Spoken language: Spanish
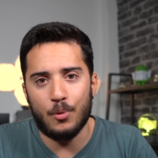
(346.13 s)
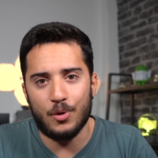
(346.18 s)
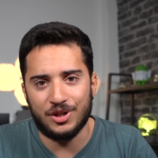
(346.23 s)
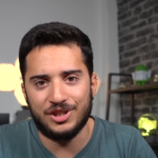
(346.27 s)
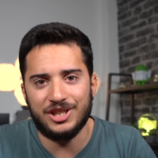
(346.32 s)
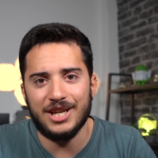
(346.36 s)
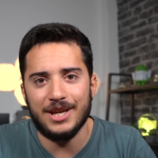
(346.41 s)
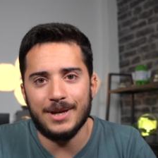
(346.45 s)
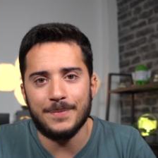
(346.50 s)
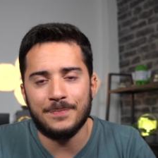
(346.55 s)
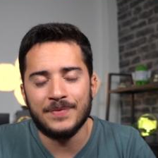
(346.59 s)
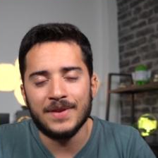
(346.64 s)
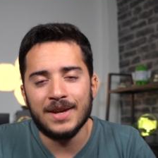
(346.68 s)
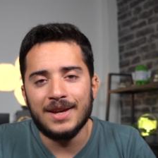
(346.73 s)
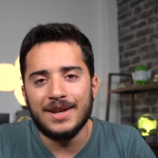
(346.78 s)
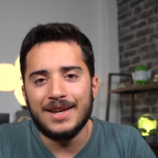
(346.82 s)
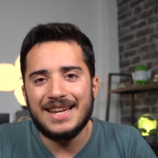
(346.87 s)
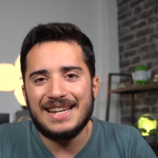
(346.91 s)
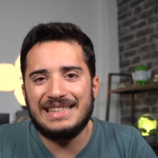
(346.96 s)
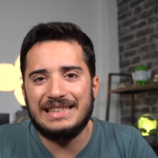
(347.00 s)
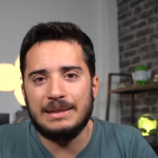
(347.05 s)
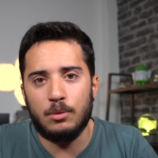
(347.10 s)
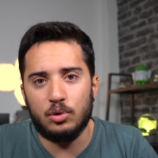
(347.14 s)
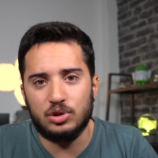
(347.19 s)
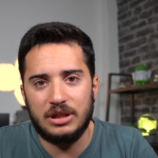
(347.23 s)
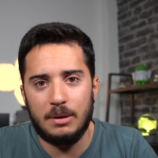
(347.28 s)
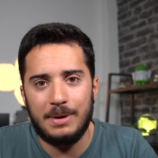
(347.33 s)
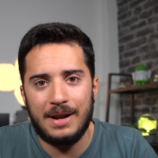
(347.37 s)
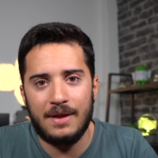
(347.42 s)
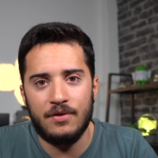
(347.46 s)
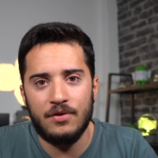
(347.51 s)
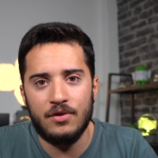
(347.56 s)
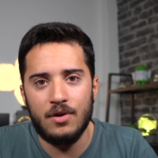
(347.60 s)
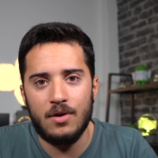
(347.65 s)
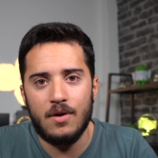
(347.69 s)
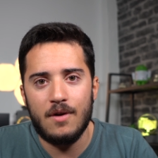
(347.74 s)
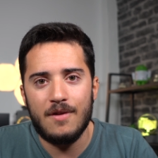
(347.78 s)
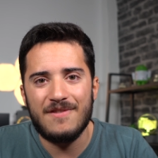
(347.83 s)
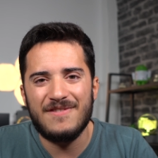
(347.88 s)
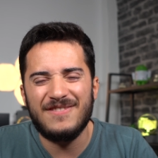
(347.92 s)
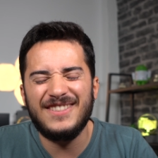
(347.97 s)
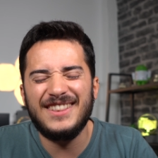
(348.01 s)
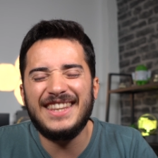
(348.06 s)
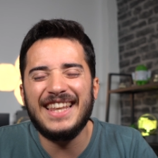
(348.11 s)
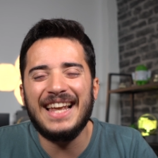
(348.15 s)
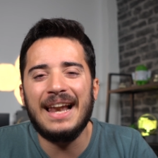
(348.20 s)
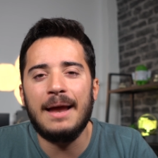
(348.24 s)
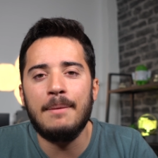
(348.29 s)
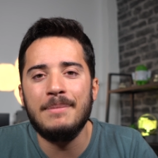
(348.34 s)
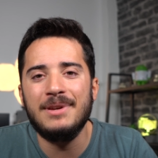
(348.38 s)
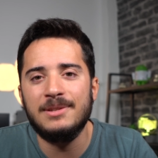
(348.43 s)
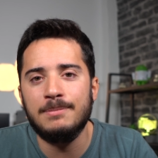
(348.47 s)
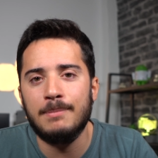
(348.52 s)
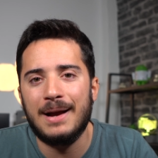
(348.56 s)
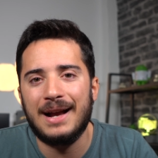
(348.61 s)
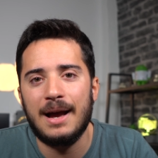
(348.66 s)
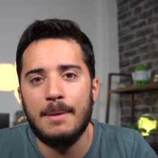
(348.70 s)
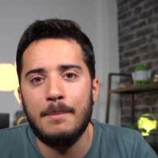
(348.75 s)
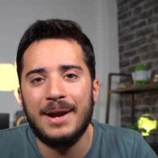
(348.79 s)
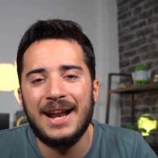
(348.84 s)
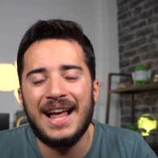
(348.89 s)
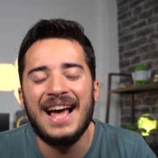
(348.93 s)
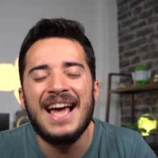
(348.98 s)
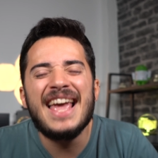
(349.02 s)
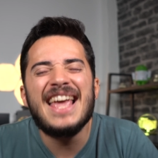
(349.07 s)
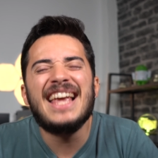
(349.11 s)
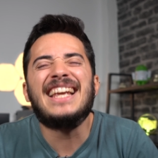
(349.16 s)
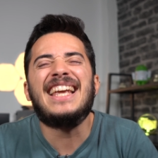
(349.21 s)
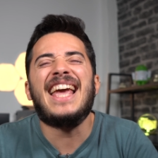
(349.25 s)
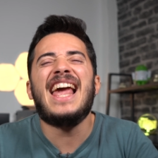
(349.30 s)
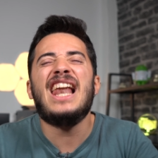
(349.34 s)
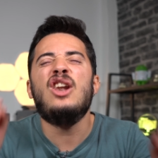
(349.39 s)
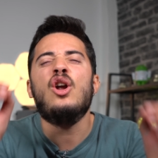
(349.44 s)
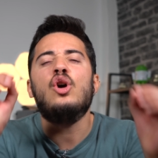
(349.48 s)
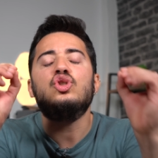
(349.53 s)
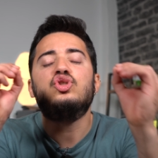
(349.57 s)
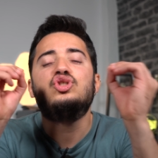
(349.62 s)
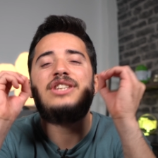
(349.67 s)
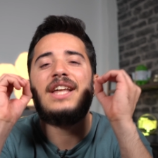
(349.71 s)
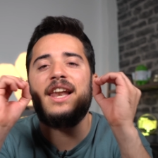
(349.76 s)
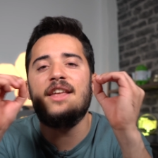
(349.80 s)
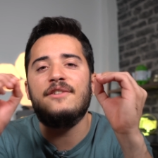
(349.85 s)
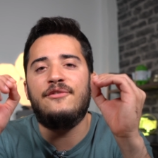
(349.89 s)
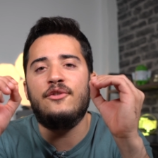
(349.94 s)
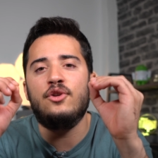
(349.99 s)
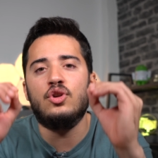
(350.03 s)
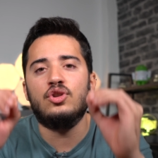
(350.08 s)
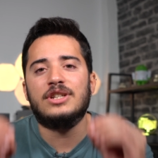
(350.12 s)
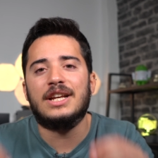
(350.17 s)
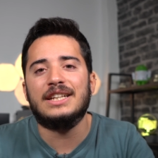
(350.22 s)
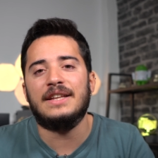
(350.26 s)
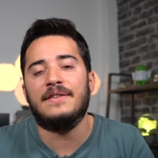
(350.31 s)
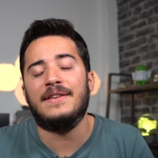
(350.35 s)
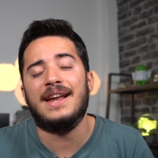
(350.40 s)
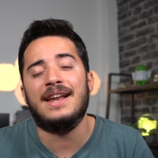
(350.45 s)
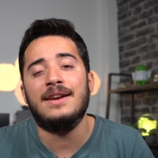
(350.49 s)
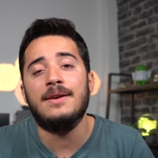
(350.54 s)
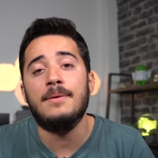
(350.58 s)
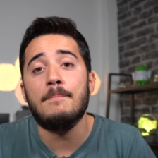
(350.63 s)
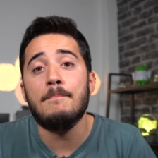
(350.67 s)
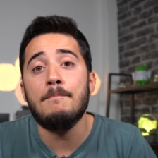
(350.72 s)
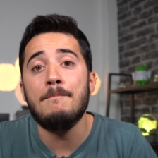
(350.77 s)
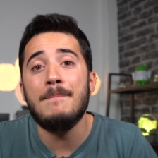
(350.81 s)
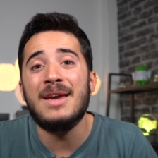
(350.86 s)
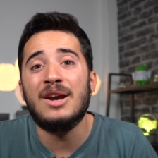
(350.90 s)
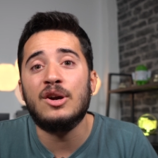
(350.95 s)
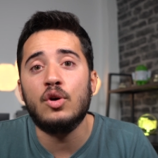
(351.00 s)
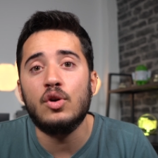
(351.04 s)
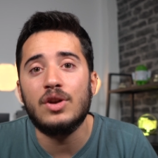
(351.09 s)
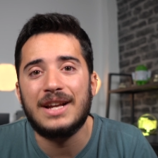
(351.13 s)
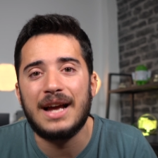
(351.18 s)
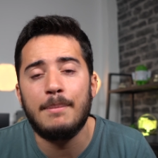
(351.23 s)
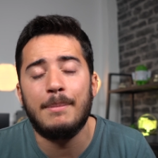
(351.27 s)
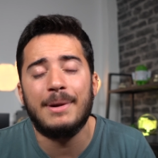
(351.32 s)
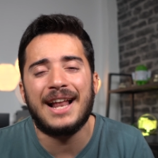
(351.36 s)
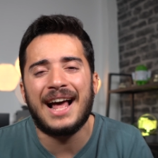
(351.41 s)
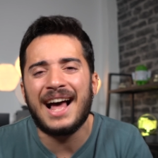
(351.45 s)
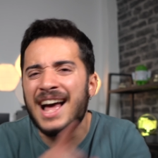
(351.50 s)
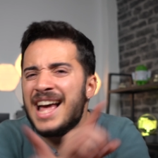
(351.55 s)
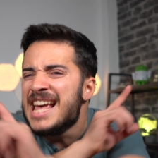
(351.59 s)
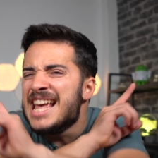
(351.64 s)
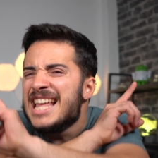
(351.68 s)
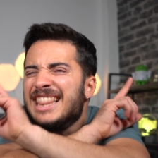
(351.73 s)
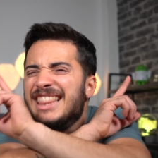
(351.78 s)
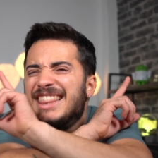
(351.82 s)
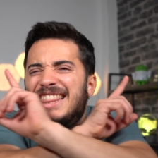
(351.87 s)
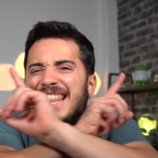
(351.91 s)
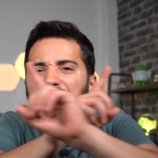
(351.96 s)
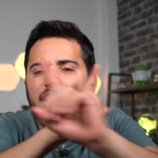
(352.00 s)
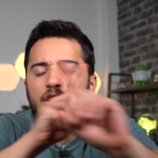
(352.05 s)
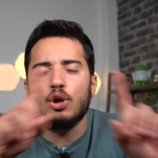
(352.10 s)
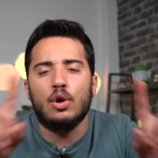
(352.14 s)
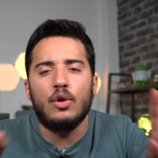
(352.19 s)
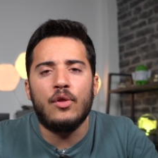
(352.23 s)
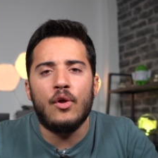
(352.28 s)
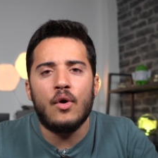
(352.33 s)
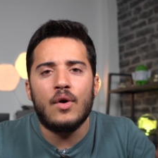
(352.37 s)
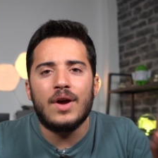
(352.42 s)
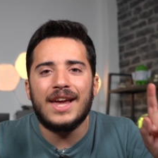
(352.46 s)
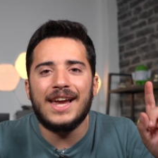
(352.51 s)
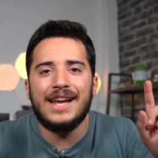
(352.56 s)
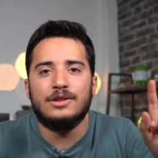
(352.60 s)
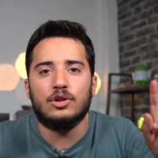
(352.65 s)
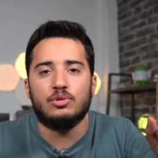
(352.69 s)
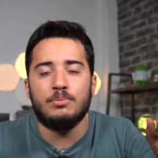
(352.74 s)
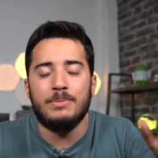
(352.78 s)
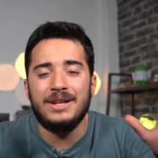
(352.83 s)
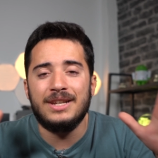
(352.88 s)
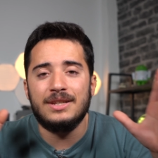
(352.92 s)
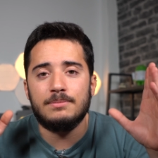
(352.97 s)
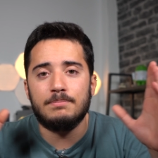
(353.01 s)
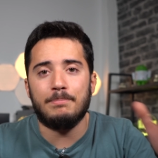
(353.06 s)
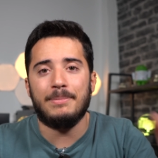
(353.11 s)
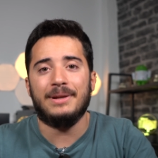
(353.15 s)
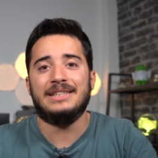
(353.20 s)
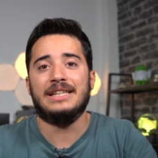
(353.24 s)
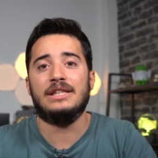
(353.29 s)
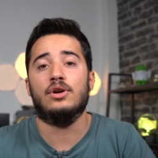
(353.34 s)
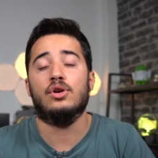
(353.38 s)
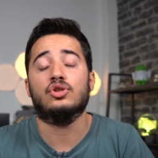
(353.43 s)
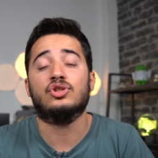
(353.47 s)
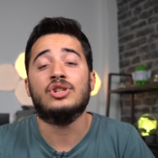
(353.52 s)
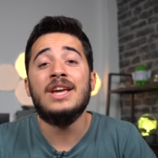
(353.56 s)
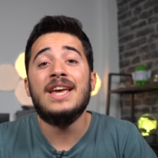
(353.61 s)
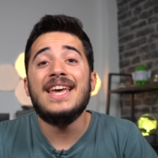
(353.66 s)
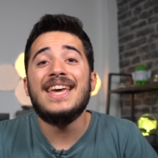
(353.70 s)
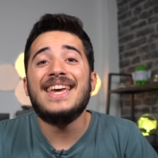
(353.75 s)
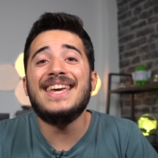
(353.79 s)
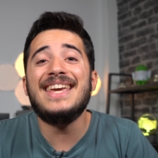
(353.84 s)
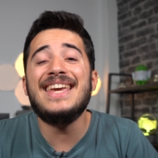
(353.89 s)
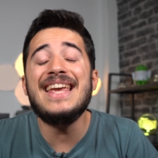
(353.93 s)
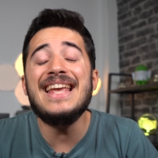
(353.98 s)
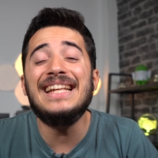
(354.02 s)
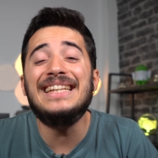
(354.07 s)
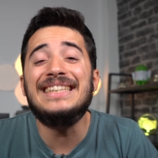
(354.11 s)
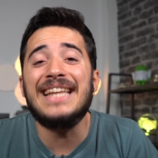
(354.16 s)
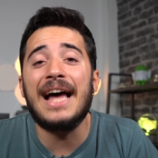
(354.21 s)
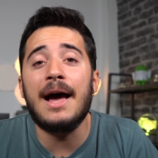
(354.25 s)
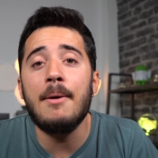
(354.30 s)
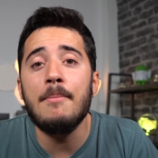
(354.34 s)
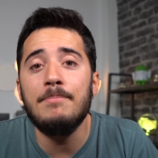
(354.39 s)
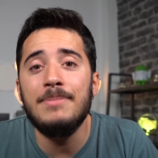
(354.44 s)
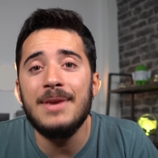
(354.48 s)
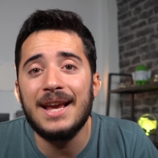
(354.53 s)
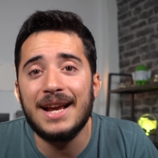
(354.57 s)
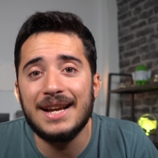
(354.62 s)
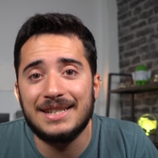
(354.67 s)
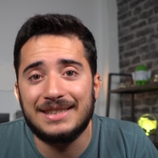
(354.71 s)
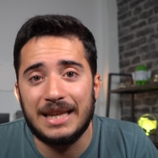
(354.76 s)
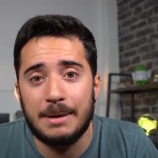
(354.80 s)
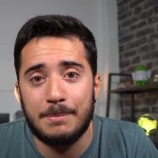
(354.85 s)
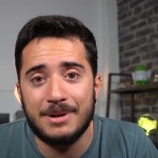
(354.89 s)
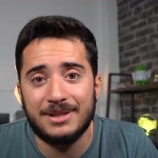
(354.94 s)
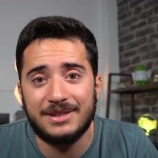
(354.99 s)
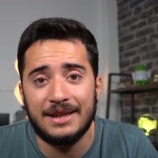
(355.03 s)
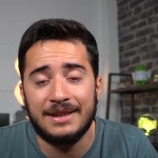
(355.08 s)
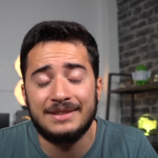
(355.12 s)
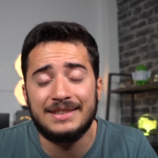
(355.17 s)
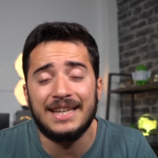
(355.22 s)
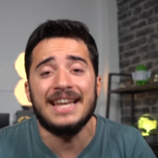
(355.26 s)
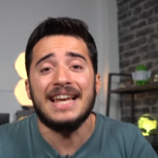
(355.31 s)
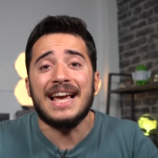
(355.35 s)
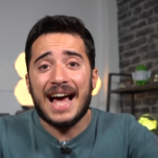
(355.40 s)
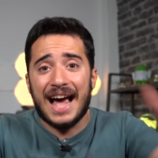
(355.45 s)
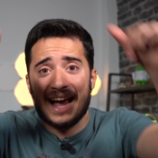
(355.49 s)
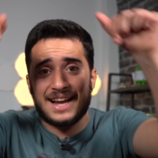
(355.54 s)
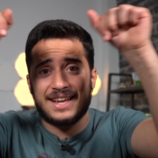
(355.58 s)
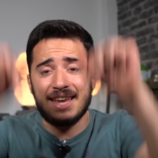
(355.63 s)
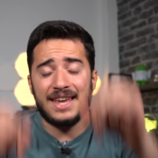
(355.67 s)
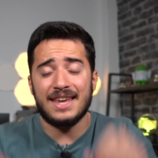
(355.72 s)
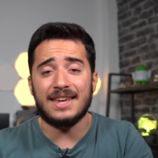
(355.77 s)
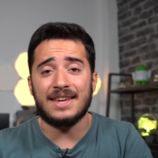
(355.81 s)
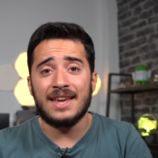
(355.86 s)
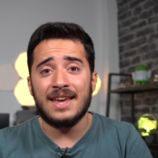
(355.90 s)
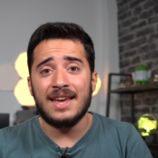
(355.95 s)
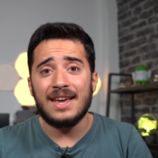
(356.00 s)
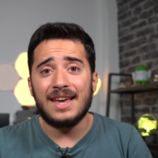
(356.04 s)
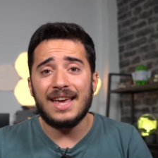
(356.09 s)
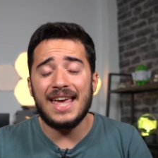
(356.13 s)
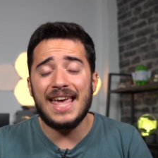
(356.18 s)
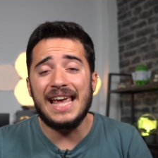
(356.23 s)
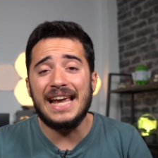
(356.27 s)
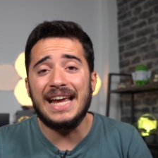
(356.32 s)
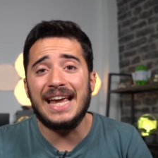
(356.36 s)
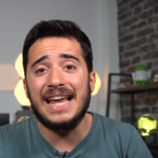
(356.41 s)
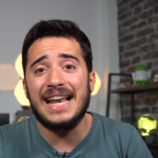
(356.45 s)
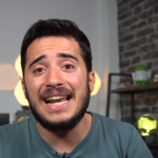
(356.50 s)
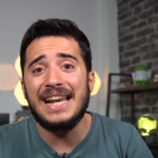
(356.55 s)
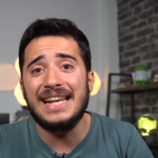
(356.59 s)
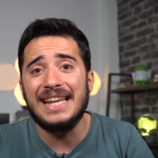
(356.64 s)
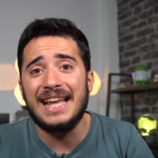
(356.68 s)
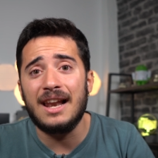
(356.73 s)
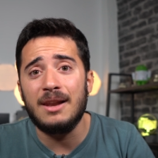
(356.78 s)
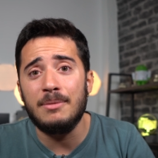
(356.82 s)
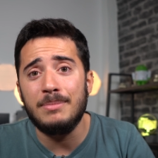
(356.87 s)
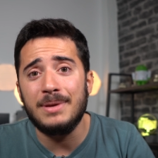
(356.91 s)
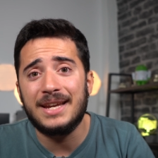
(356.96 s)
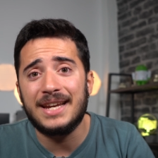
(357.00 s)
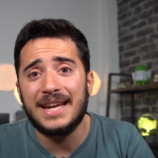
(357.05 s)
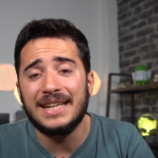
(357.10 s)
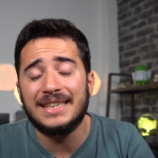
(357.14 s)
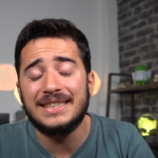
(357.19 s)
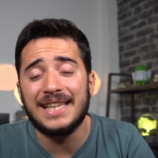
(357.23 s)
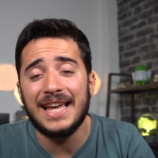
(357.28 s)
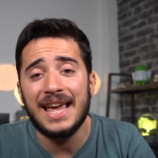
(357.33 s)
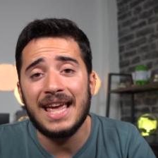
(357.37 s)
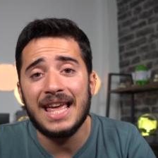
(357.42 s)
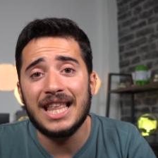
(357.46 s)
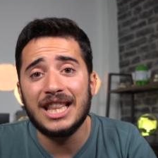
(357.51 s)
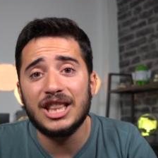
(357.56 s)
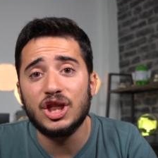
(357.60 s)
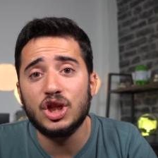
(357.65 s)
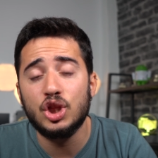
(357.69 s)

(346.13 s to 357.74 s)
pues sí, estamos hablando de la misma cámara que los teléfonos que tendrán mejor cámara de todo el 2022. Y también está presente aquí, en el Realme GT